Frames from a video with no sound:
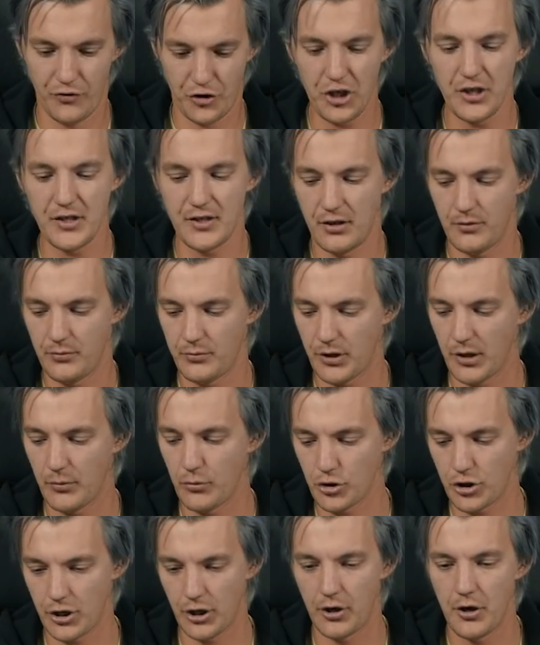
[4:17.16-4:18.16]
в жизни,
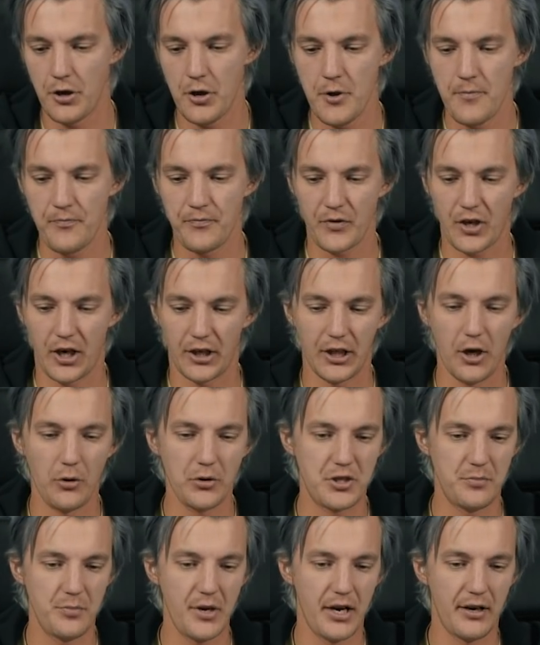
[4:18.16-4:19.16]
потому что когда
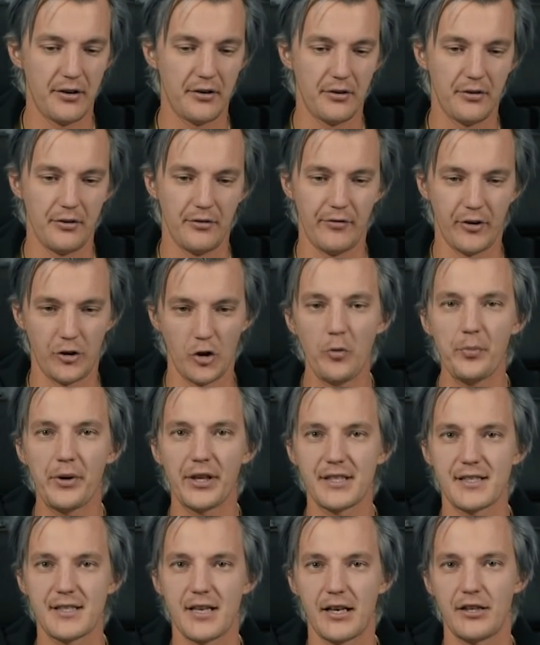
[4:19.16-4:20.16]
у тебя в одном
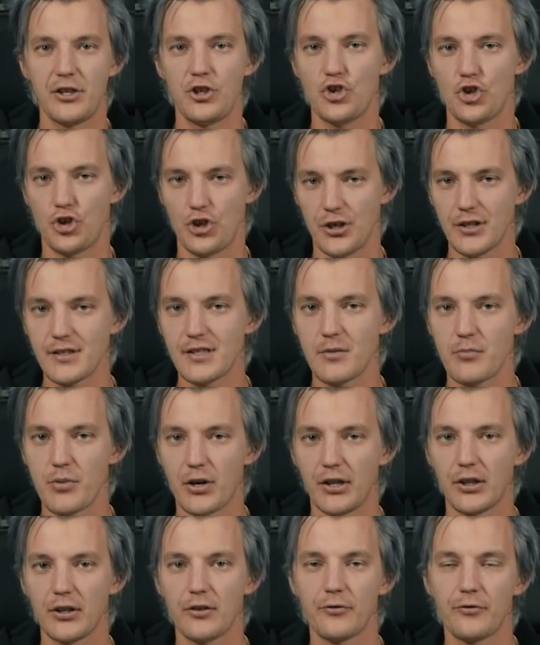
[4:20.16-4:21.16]
концерне 14
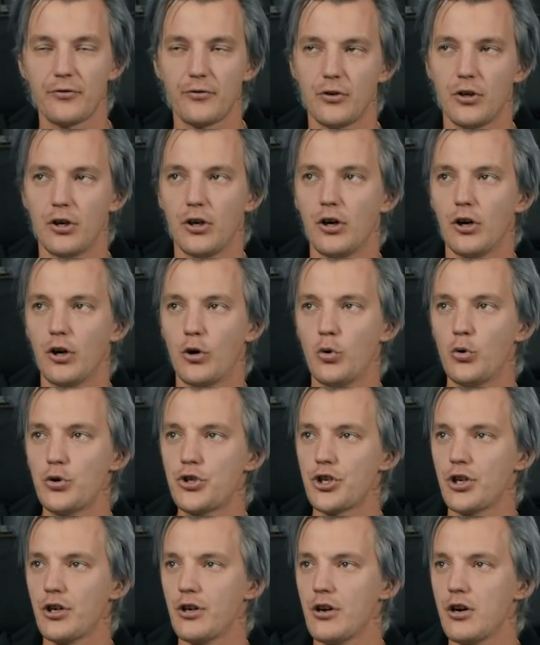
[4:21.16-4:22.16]
брендов, э,
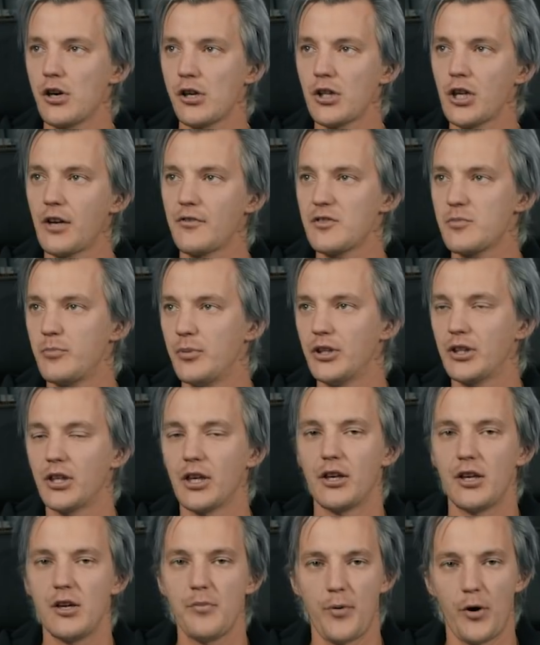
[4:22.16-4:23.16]
куча рынков
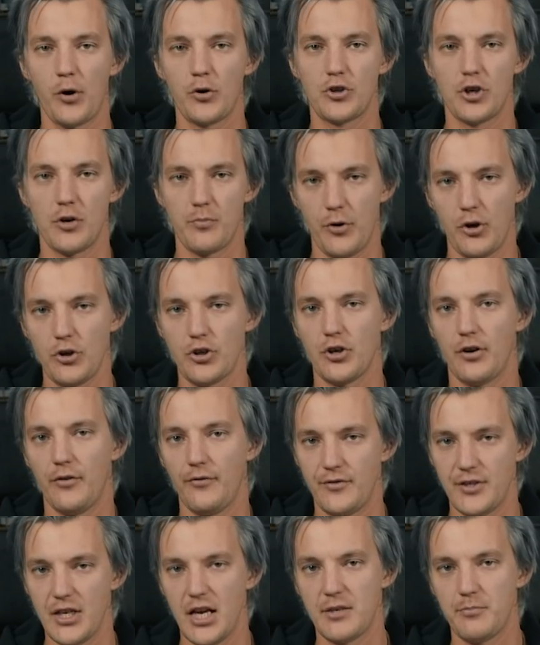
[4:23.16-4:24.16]
сбыта и прочее, прочее,
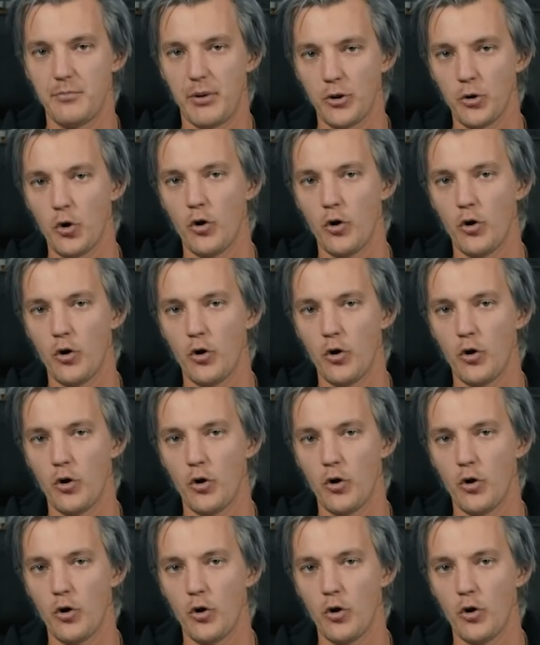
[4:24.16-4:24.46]
взять по